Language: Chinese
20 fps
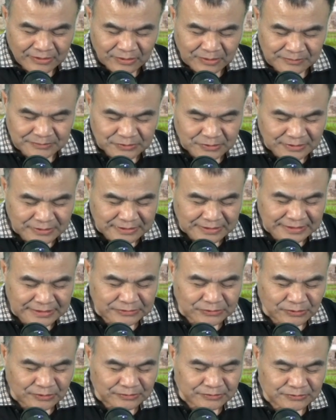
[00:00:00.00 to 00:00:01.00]
我们从可
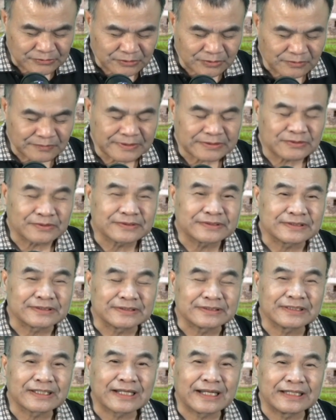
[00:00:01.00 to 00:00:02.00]
以从宋徽宗
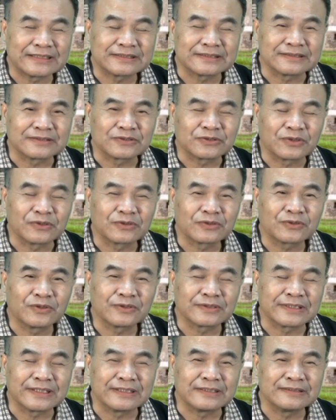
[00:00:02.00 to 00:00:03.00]
执政开始，从
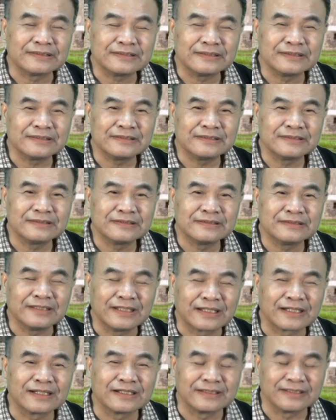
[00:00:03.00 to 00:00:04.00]
公元一一
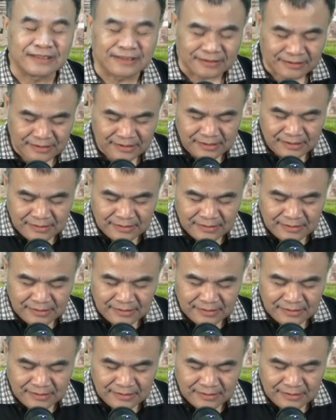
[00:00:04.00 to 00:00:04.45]
零二年，